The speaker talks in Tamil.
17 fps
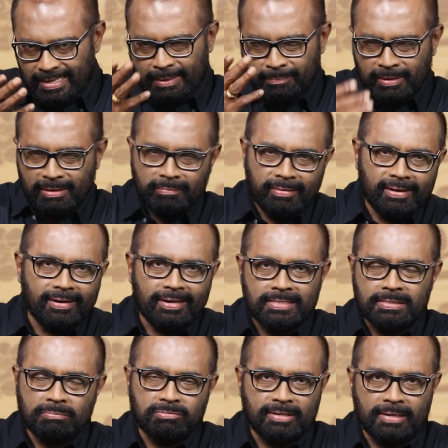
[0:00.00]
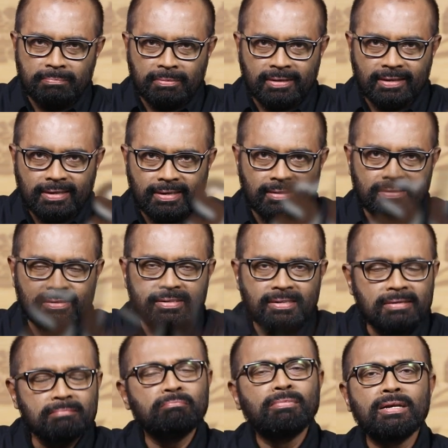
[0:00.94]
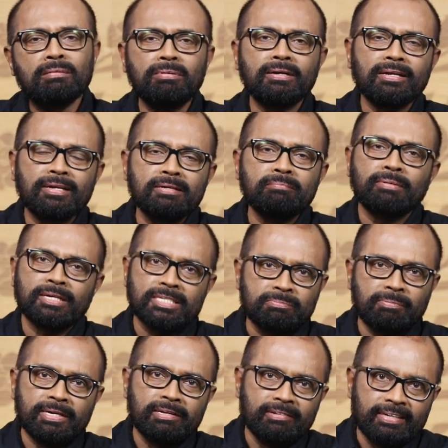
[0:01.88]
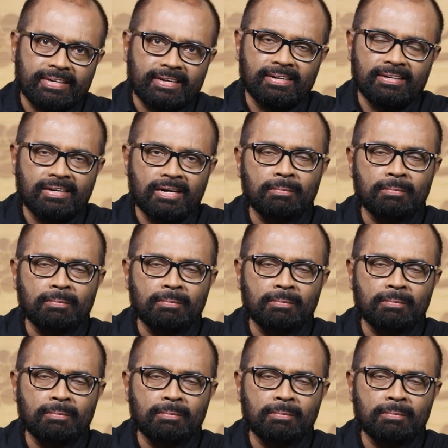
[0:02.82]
இப்போ இம்மீடியட்டாக சப்ஸ்கிரைப் பண்ணுங்கள் பெல் பட்டனையும் ப்ரெஸ் பண்ணி வைங்க